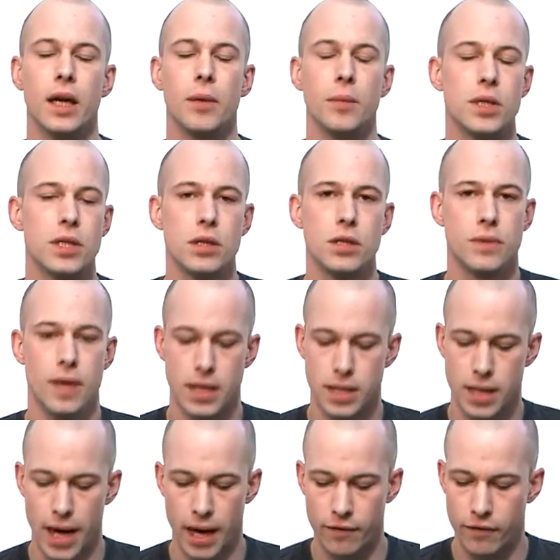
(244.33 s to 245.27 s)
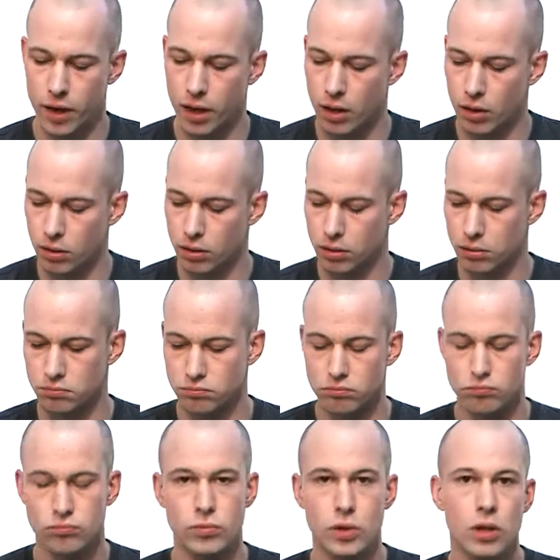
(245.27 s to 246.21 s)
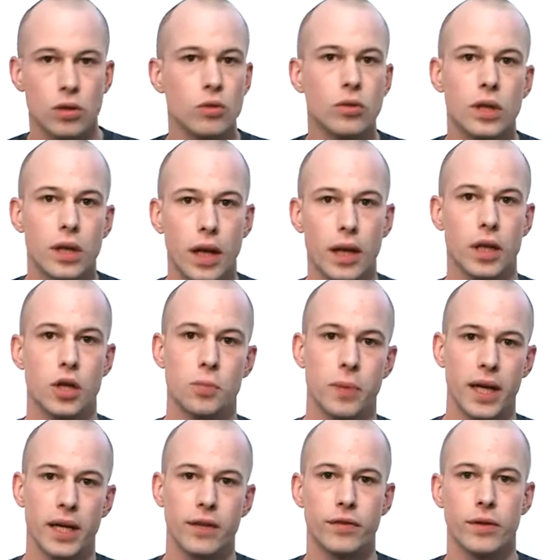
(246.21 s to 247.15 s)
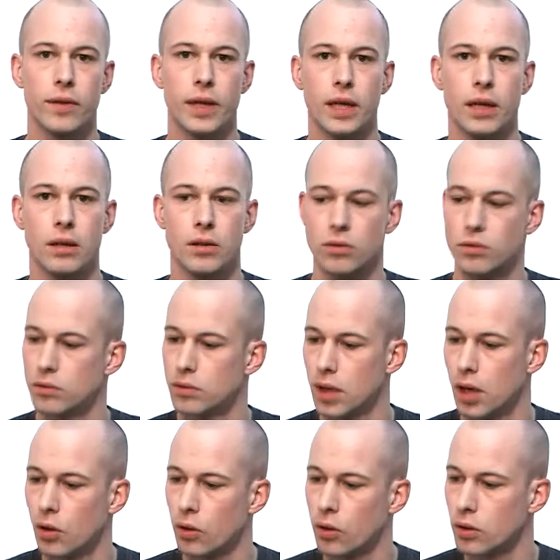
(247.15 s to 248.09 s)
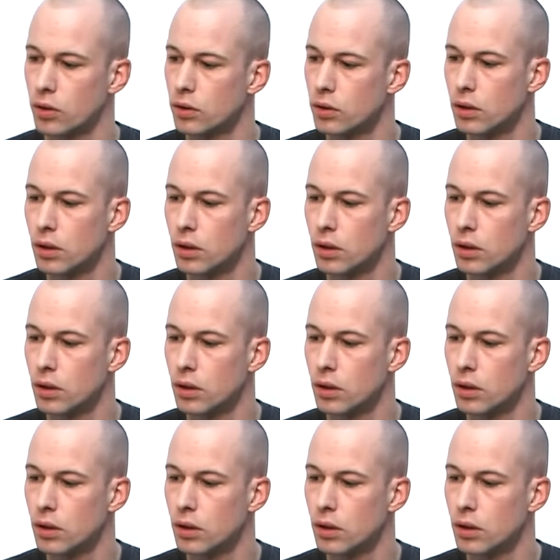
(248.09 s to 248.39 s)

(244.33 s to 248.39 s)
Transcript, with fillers: beziehungsweise einfach auch um den Kunden in ein Gespräch verwickeln und auch